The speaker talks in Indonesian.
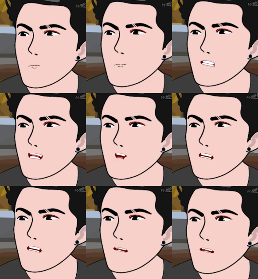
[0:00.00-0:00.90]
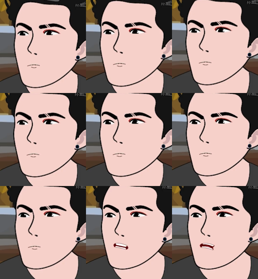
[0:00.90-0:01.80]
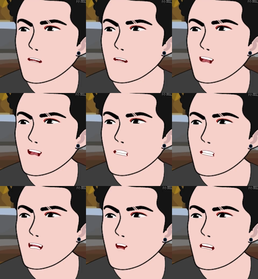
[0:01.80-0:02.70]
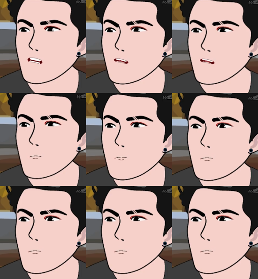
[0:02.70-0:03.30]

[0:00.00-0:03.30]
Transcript: Ya udah, lu pulang naik angkot aja ya.